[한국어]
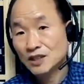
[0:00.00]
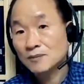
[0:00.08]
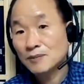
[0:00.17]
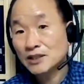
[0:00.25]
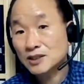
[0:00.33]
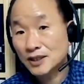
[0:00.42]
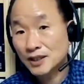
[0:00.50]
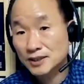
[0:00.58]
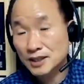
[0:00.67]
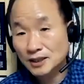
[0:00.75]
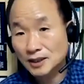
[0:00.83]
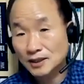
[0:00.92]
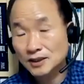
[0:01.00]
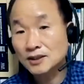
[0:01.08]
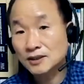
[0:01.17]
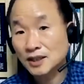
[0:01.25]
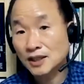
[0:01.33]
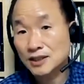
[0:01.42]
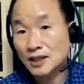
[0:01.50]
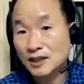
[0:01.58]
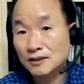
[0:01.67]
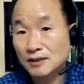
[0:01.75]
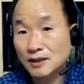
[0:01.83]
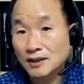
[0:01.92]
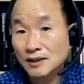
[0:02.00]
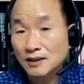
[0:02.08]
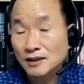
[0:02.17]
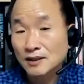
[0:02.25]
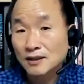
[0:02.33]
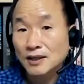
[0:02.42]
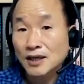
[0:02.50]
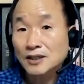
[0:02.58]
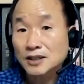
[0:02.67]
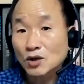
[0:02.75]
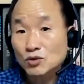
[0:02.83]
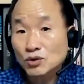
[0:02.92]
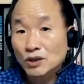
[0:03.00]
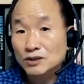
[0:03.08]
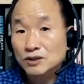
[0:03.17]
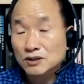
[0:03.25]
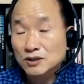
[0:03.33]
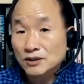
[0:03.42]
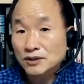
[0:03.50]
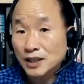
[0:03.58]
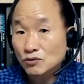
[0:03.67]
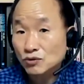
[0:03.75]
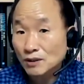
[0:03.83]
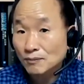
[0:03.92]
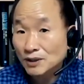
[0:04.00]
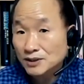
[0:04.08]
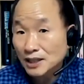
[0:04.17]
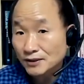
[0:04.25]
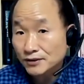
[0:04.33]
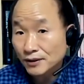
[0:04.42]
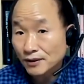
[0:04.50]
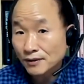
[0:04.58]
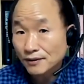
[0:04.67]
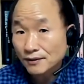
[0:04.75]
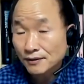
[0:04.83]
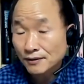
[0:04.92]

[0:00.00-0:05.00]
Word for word: 이병철 회장이 이건희 회장한테 액자로서가 전달해 준 게 뭔지 알죠?